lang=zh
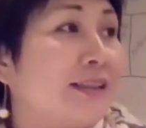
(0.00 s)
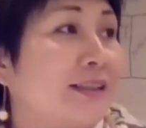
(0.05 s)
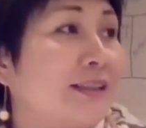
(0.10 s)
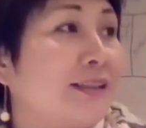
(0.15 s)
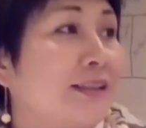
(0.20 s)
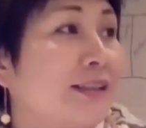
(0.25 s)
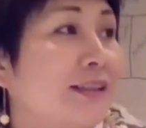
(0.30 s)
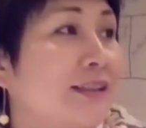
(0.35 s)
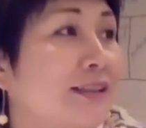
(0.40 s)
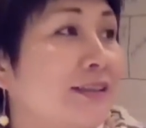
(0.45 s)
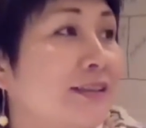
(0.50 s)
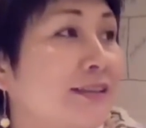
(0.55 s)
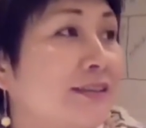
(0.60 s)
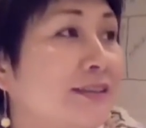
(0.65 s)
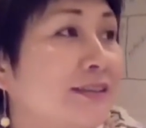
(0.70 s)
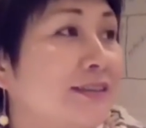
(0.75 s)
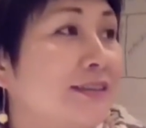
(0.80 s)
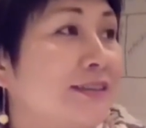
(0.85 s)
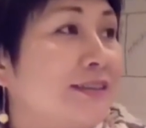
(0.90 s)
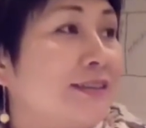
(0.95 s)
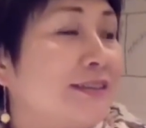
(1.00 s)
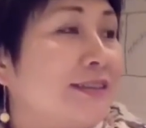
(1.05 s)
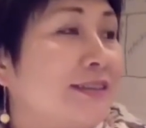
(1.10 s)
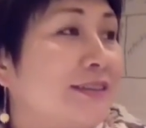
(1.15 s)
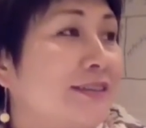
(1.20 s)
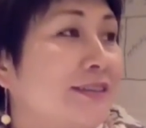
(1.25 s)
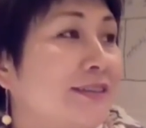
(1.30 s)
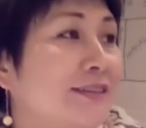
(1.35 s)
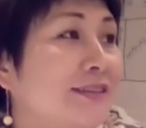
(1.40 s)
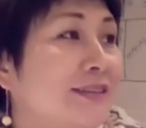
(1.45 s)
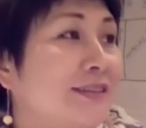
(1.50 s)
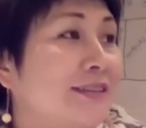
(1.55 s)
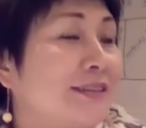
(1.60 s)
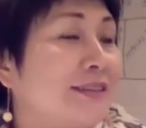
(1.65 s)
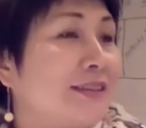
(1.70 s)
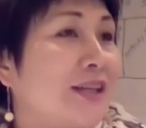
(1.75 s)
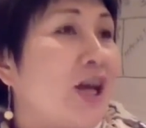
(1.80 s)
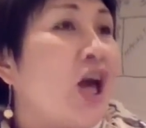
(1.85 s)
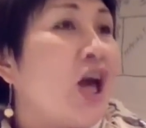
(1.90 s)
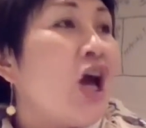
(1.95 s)
还是头发丝的五
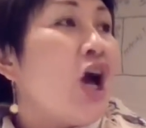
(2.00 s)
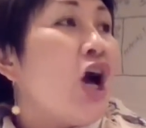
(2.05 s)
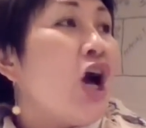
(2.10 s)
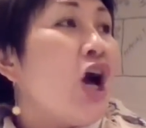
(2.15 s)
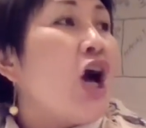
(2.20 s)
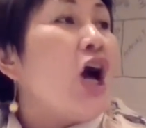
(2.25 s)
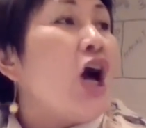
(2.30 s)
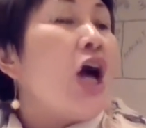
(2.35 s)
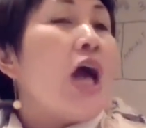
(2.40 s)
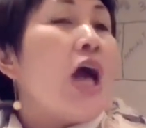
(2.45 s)
十分之一？